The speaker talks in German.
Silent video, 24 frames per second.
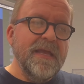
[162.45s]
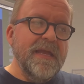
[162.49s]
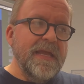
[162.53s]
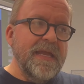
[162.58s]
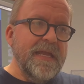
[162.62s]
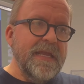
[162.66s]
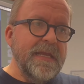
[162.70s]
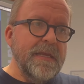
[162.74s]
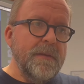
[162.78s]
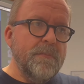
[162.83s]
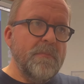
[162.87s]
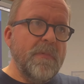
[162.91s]

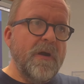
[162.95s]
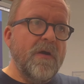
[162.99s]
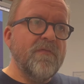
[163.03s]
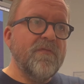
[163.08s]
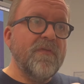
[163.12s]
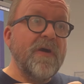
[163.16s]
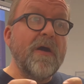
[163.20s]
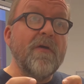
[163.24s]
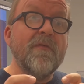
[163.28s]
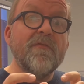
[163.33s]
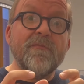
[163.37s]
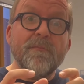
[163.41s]
eben auf,
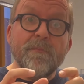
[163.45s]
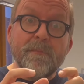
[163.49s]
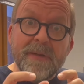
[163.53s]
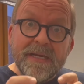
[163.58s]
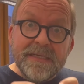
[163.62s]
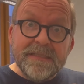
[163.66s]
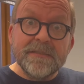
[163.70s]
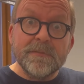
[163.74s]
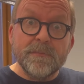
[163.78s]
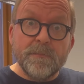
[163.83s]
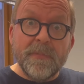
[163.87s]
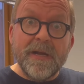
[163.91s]
auf
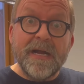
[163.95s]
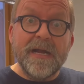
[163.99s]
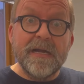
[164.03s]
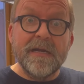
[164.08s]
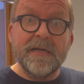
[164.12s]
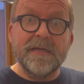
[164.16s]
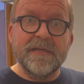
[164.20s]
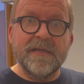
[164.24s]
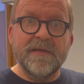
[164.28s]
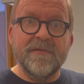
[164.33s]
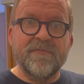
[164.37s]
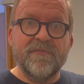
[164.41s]
messbaren
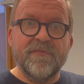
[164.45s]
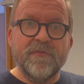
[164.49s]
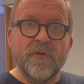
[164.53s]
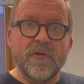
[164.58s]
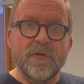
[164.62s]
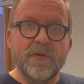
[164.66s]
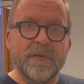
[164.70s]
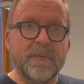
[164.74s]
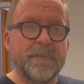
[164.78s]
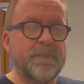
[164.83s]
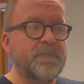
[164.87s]
Erfolgen.